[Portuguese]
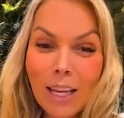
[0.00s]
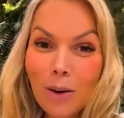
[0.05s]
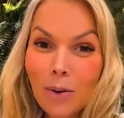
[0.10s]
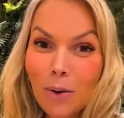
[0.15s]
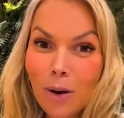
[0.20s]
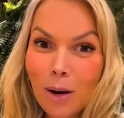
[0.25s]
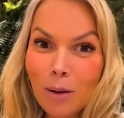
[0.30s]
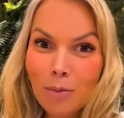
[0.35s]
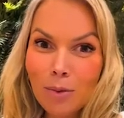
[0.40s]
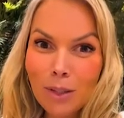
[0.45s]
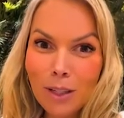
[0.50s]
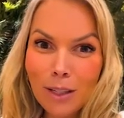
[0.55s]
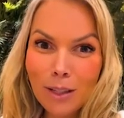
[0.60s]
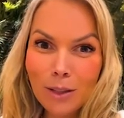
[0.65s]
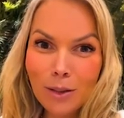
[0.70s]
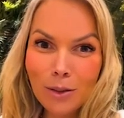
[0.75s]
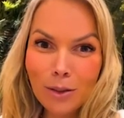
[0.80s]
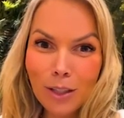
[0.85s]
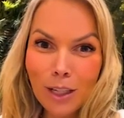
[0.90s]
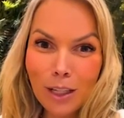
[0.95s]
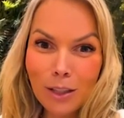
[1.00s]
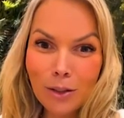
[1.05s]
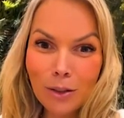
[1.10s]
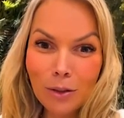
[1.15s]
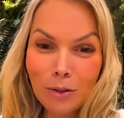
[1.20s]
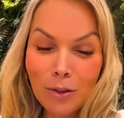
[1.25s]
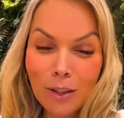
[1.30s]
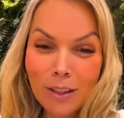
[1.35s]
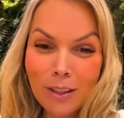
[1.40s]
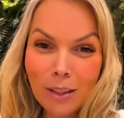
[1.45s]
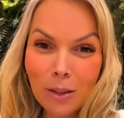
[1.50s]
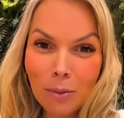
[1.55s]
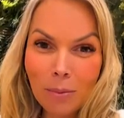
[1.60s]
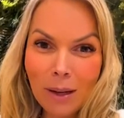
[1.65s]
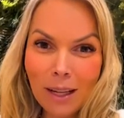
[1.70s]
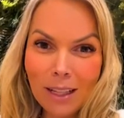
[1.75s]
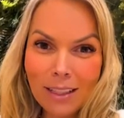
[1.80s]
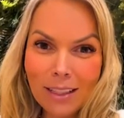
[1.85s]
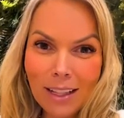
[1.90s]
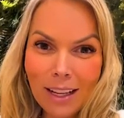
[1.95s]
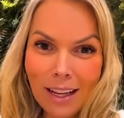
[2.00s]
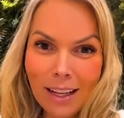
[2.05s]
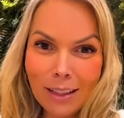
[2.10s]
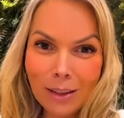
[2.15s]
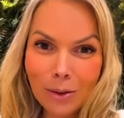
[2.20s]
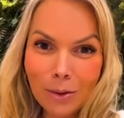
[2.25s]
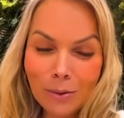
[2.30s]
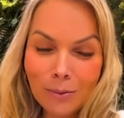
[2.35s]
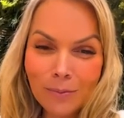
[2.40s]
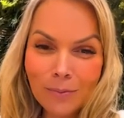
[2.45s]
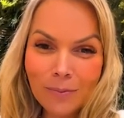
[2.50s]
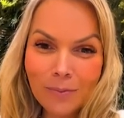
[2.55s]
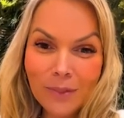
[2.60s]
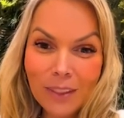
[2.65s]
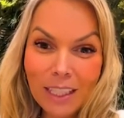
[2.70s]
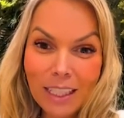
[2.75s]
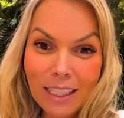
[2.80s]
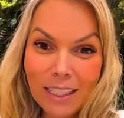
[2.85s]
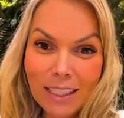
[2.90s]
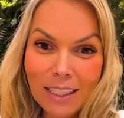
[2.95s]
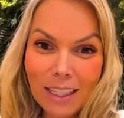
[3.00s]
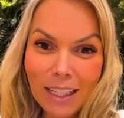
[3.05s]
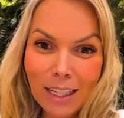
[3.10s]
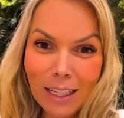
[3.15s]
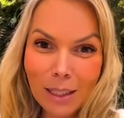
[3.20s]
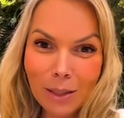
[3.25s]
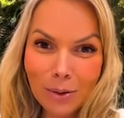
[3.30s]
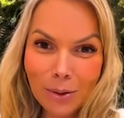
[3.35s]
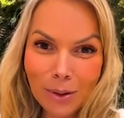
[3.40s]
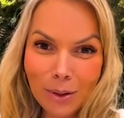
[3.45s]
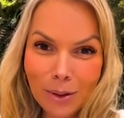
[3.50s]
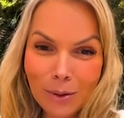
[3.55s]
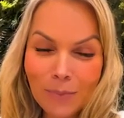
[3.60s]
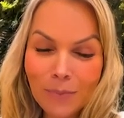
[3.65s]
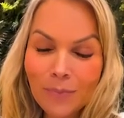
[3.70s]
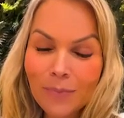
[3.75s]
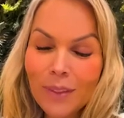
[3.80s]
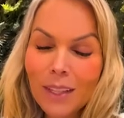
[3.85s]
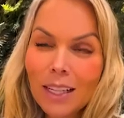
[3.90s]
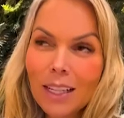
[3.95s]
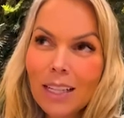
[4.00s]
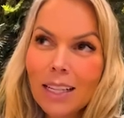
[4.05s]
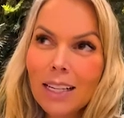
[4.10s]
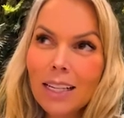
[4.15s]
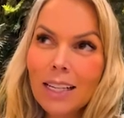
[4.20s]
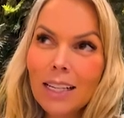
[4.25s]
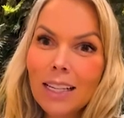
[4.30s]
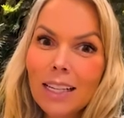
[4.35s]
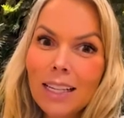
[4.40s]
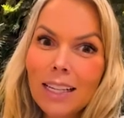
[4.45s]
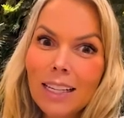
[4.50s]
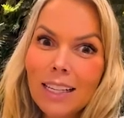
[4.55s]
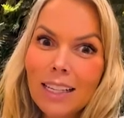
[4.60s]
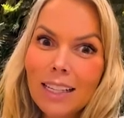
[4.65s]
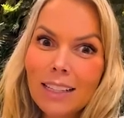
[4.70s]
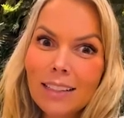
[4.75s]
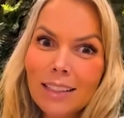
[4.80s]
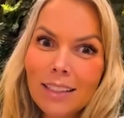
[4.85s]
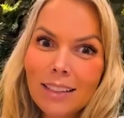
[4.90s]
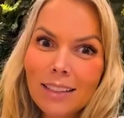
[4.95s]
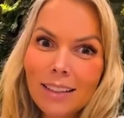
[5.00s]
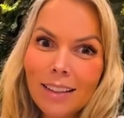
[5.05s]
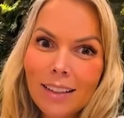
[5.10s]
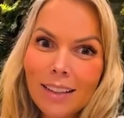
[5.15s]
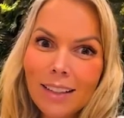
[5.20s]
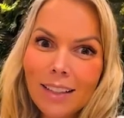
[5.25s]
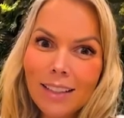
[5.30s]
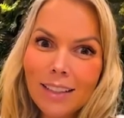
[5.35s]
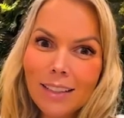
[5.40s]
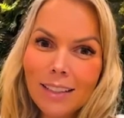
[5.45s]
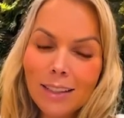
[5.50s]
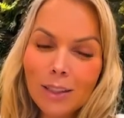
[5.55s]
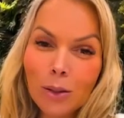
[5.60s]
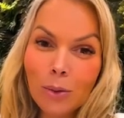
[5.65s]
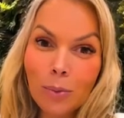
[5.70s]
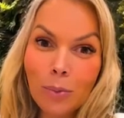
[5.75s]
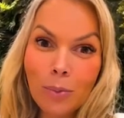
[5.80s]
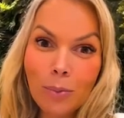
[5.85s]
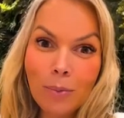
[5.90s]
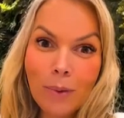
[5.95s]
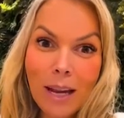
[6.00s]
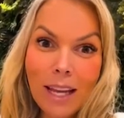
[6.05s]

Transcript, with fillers: Eu amo isso, gente. Eu fiz ano passado, 15 anos. E vocês nem acreditam.